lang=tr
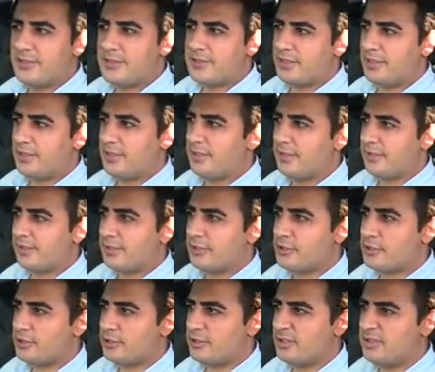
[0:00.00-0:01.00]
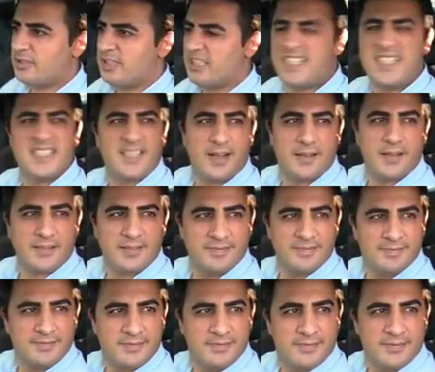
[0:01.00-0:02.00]
İçeride yaklaşık 2 saat.
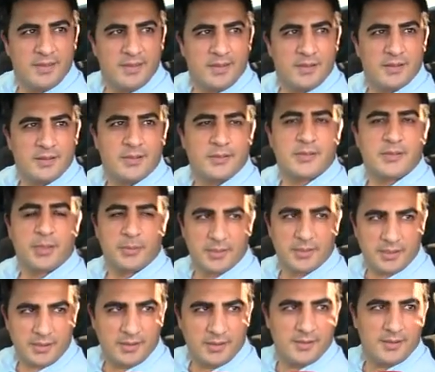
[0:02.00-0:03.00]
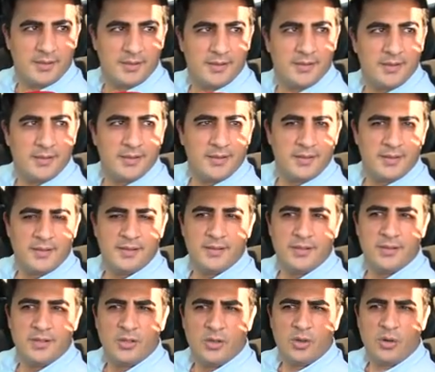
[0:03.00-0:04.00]
Tabii ki.
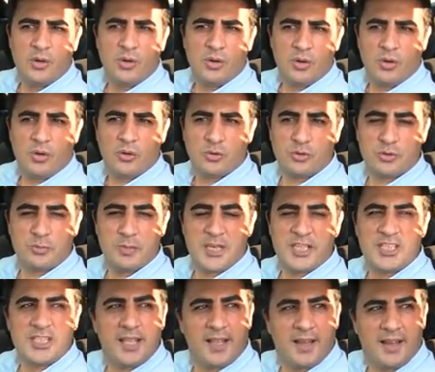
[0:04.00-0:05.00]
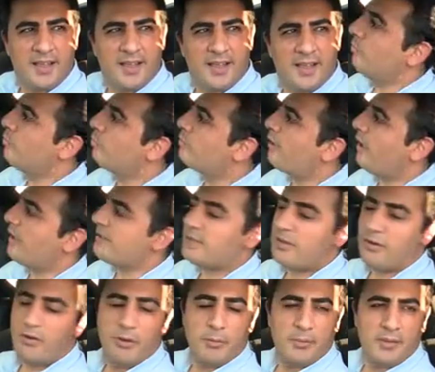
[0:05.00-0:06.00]
35 TL. Bu tarz
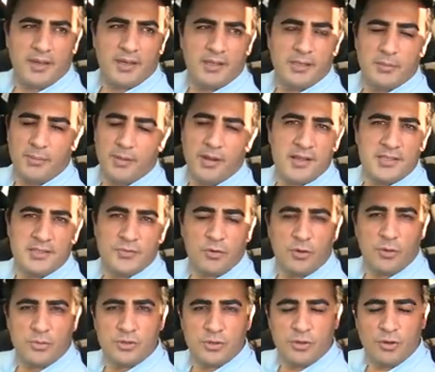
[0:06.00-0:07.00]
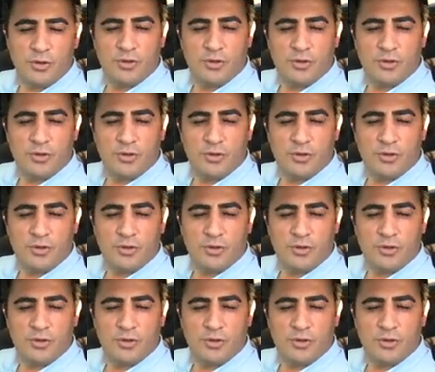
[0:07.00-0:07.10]
AVM'lerde maalesef öyle bir şey